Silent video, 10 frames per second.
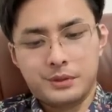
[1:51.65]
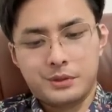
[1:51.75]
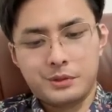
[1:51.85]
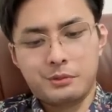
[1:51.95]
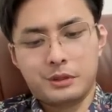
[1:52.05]

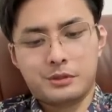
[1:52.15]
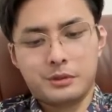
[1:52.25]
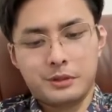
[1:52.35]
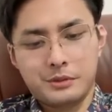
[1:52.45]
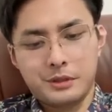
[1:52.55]
中国中
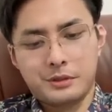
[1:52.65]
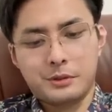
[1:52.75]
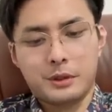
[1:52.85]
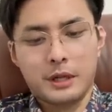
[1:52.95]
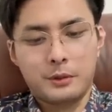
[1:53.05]
央军事
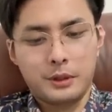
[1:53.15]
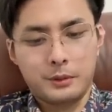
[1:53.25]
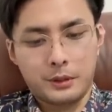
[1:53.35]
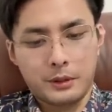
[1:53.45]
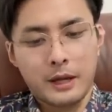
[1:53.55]
委员会
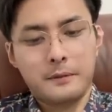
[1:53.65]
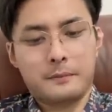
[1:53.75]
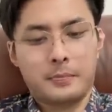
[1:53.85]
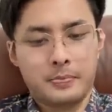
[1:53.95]
委员。